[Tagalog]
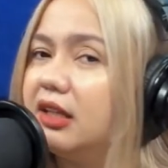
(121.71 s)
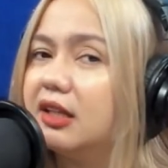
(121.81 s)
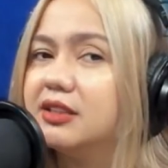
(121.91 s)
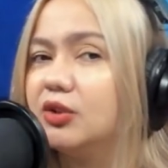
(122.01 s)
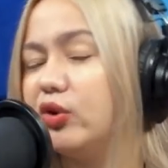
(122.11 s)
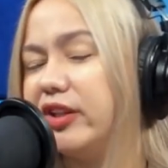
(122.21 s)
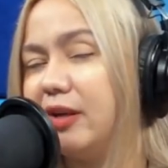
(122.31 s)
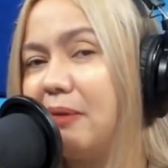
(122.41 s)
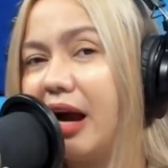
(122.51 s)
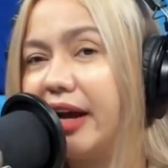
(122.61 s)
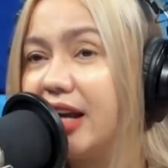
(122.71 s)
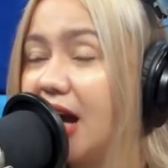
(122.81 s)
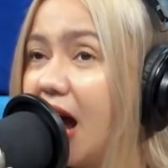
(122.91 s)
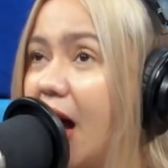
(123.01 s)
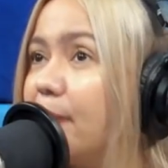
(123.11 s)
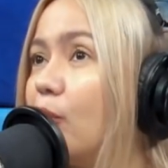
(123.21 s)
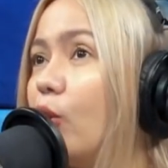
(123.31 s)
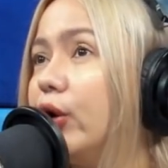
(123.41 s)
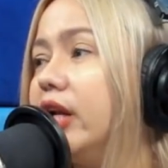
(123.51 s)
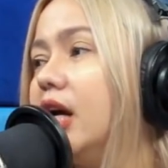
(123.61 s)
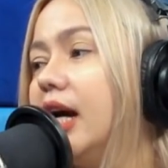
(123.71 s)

Kasi kung nadapa ka na kahapon,